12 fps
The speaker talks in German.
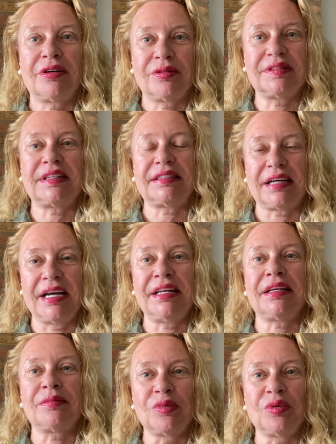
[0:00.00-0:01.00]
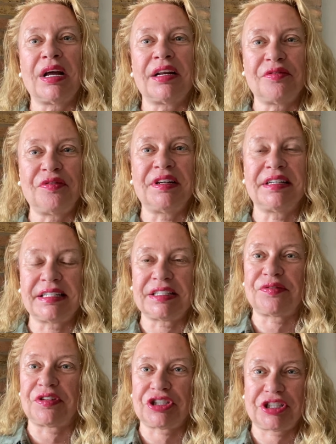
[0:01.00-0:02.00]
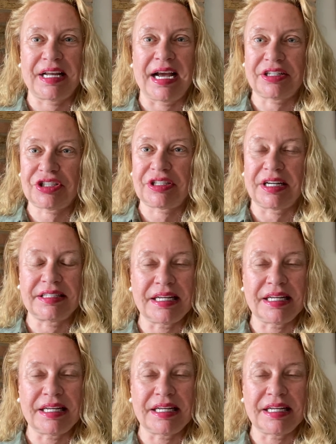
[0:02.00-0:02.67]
und seit einigen Monaten findet das verstärkt statt.